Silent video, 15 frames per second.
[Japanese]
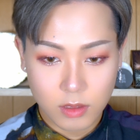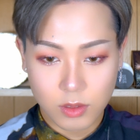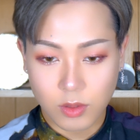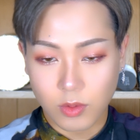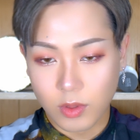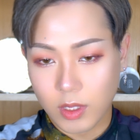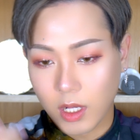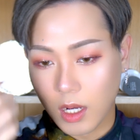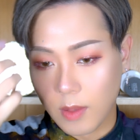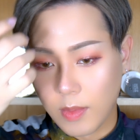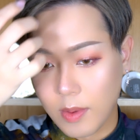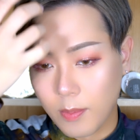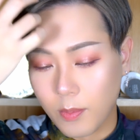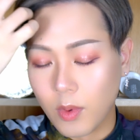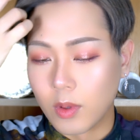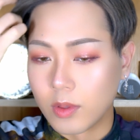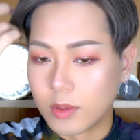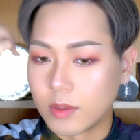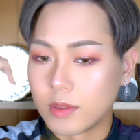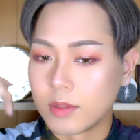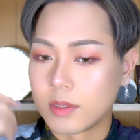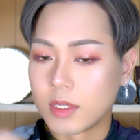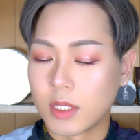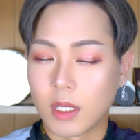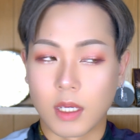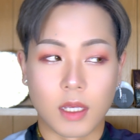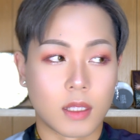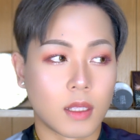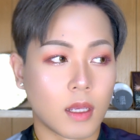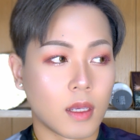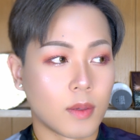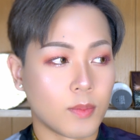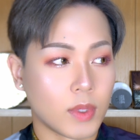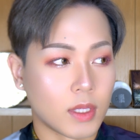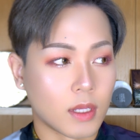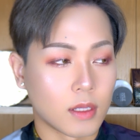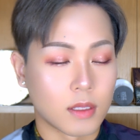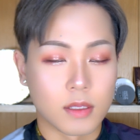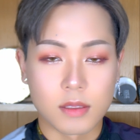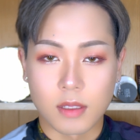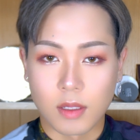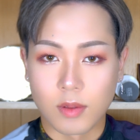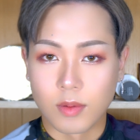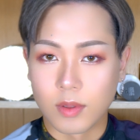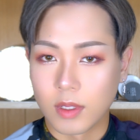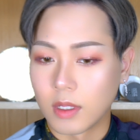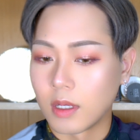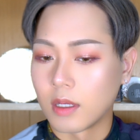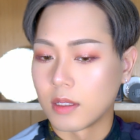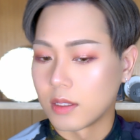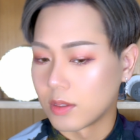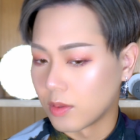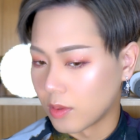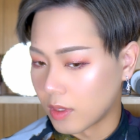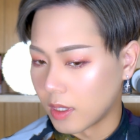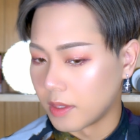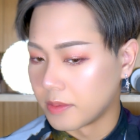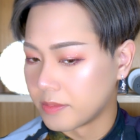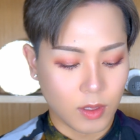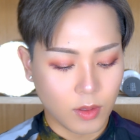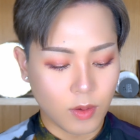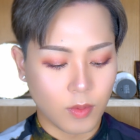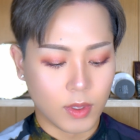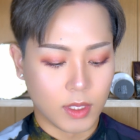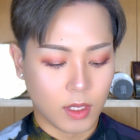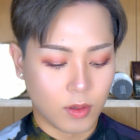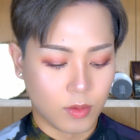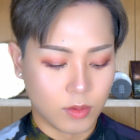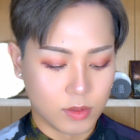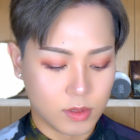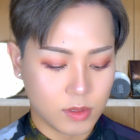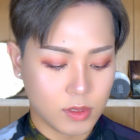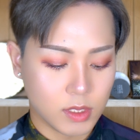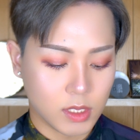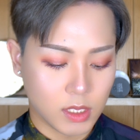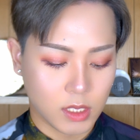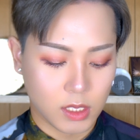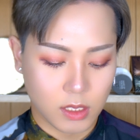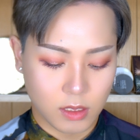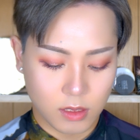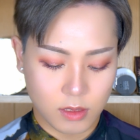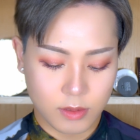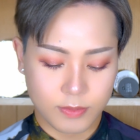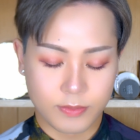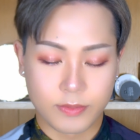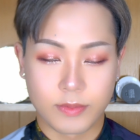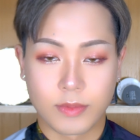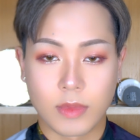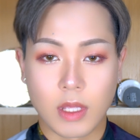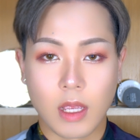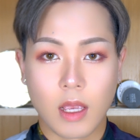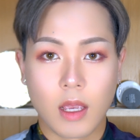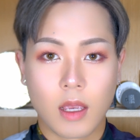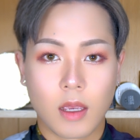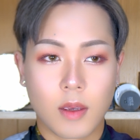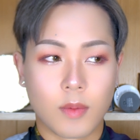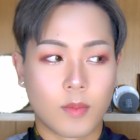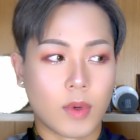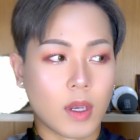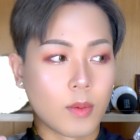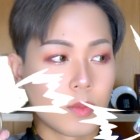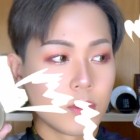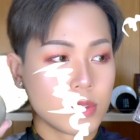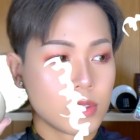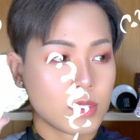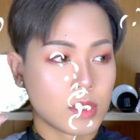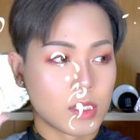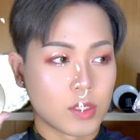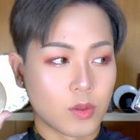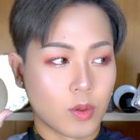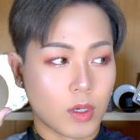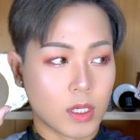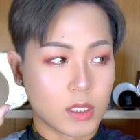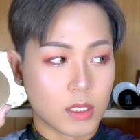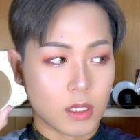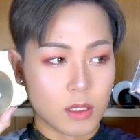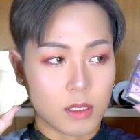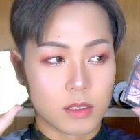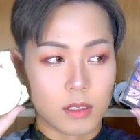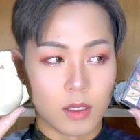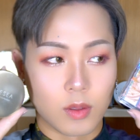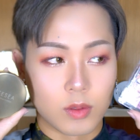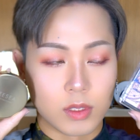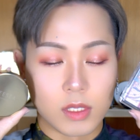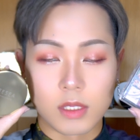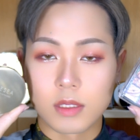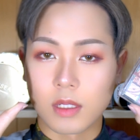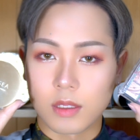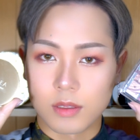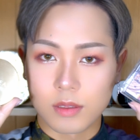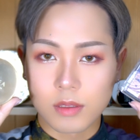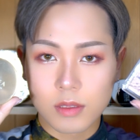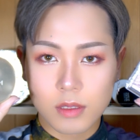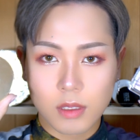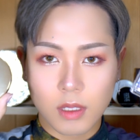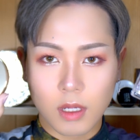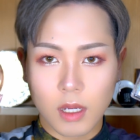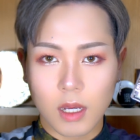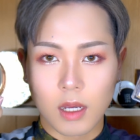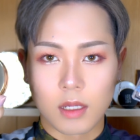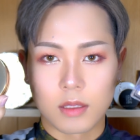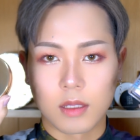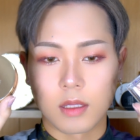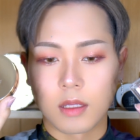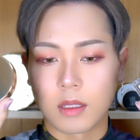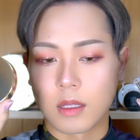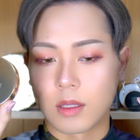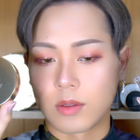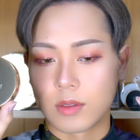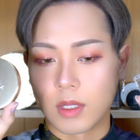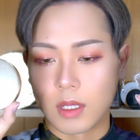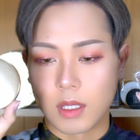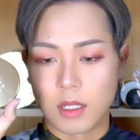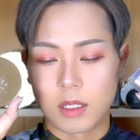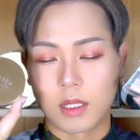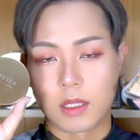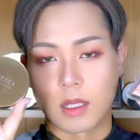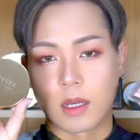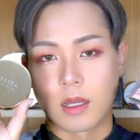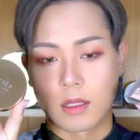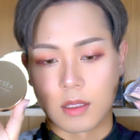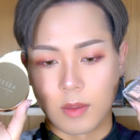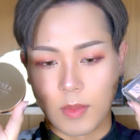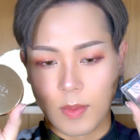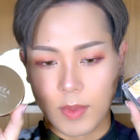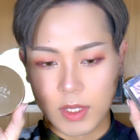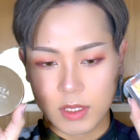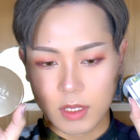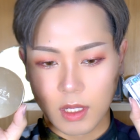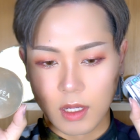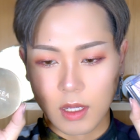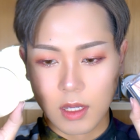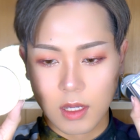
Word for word: ちょっと垂れ目っぽく仕上げてみたんですけど、いかがでしょうか。今日はね、このZEESEA、前もZEESEA紹介したんですけど、新作が出てたので気になって買ってみました。